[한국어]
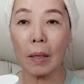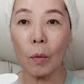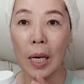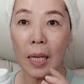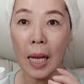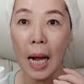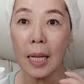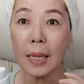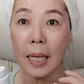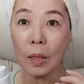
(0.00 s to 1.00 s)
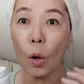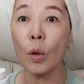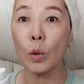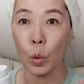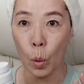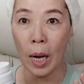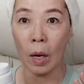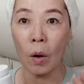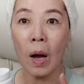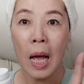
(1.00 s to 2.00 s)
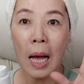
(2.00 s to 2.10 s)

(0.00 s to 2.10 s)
관리할 때 더 좋아요.